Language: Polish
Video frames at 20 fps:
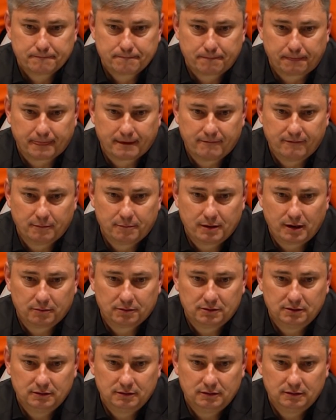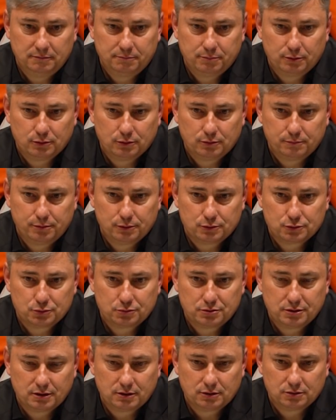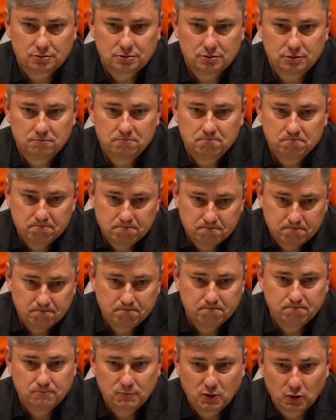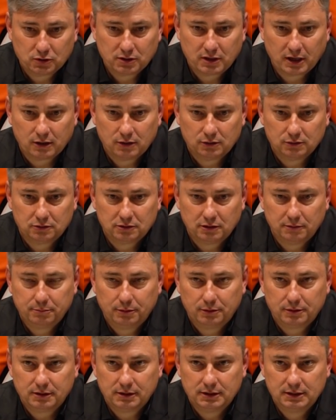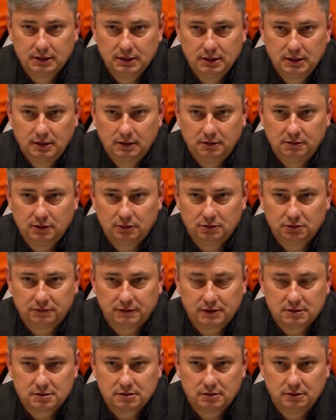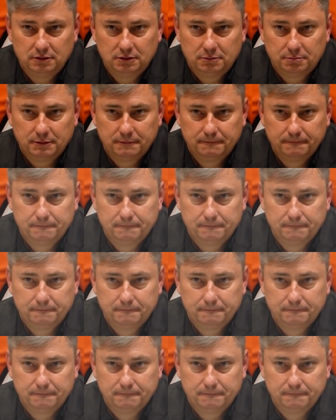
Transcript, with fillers: dwie bramki po, po rzucie rożnym, no tego do tej pory nie doświadczyliśmy.